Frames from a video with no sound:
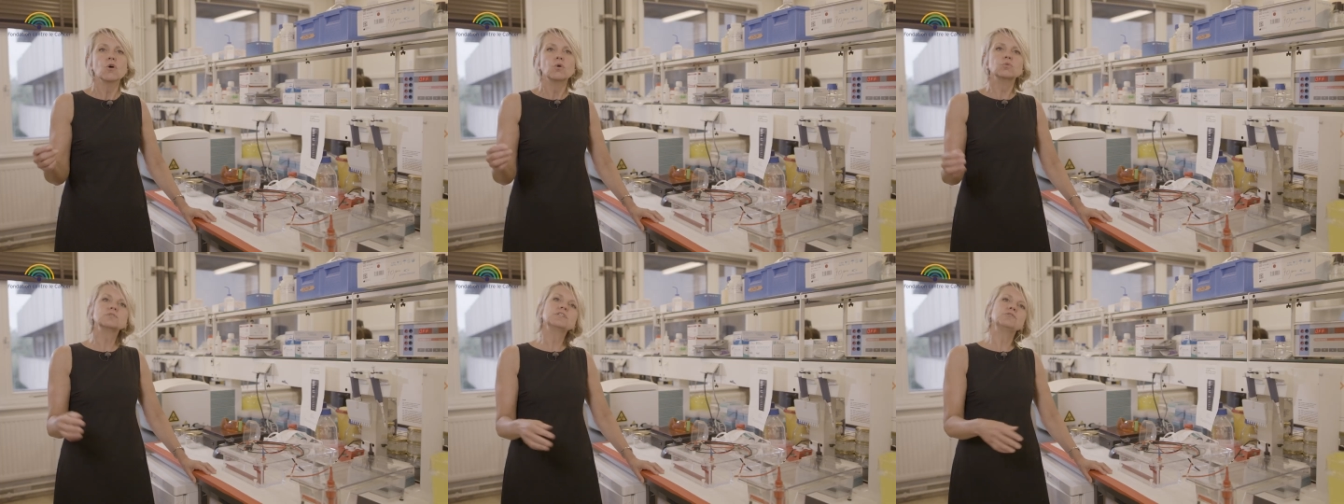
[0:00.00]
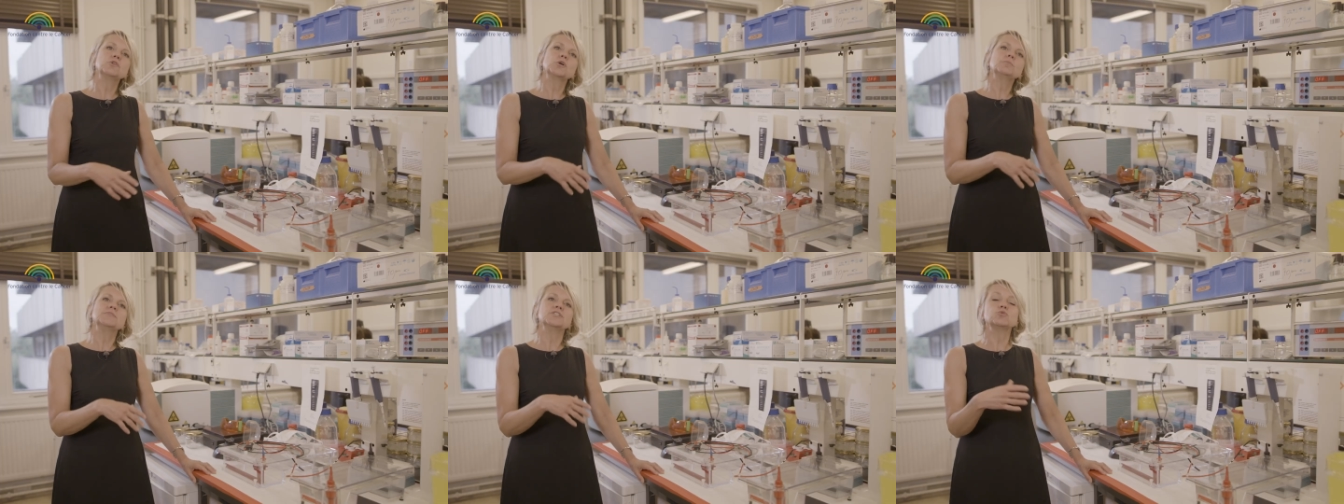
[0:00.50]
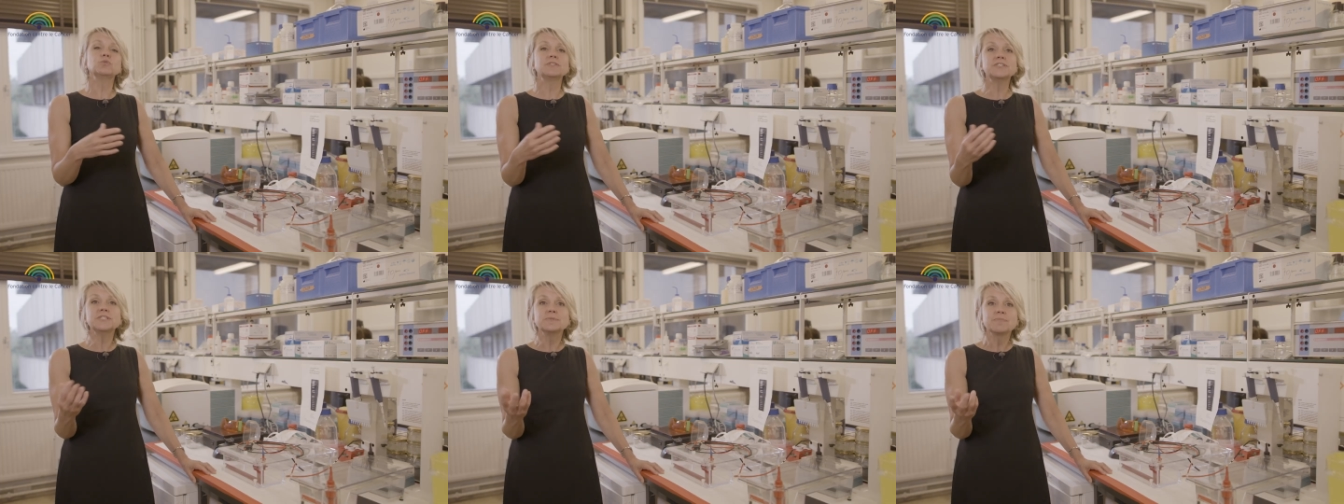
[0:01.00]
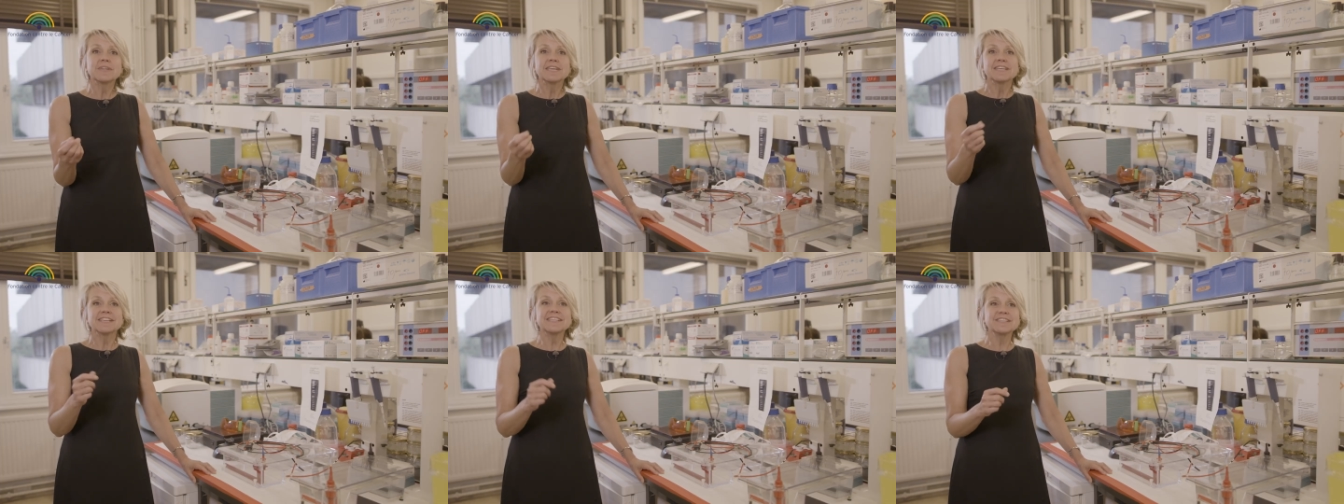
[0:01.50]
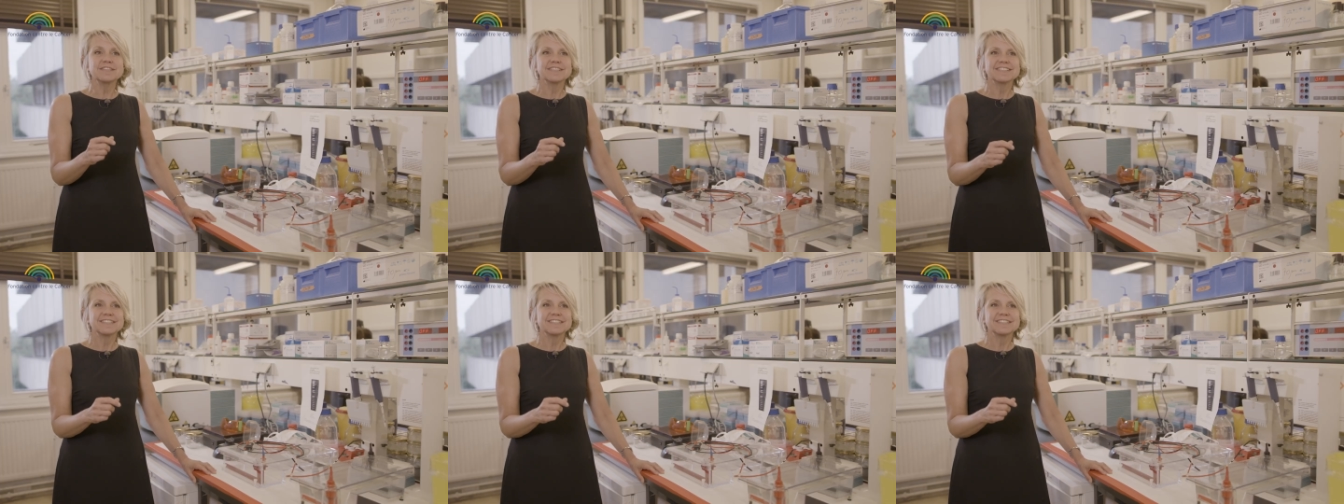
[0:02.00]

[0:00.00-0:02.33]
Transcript: On développe des outils qui